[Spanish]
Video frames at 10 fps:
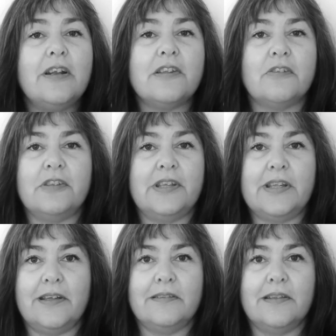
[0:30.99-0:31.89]
la
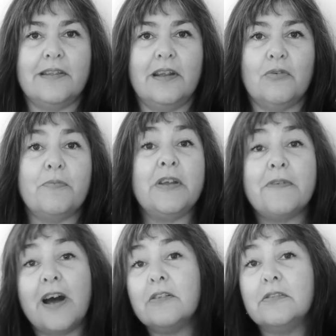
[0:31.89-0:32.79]
sociedad, desde lo
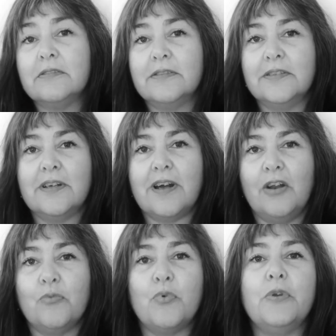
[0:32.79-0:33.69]
privado
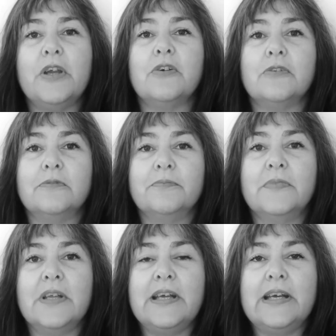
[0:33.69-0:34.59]
a lo público.
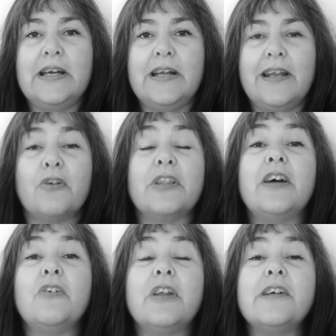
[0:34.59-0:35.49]
La
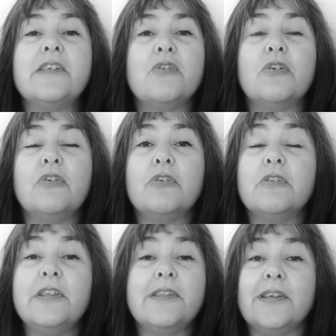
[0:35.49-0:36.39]
coordinadora de
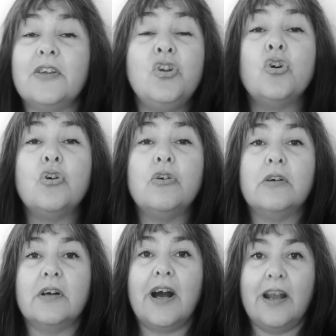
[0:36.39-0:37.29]
psicólogos dice no
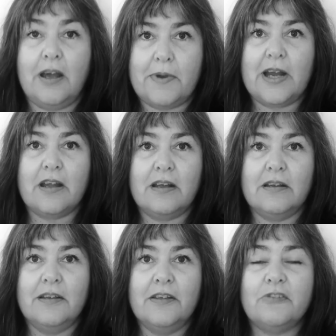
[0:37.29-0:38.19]
a la baja.
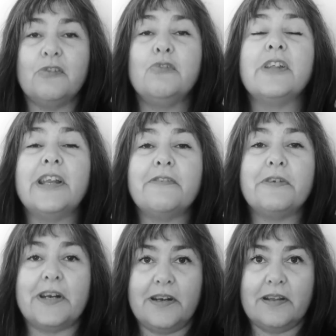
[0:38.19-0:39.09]
Soy Susana
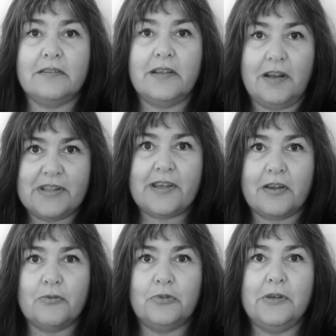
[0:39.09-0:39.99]
Ferrer, de la Mesa
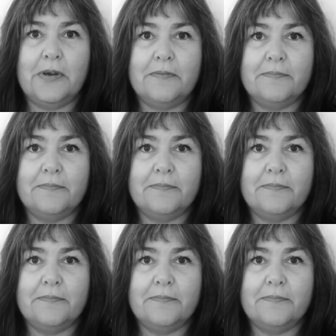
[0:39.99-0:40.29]
Ejecutiva.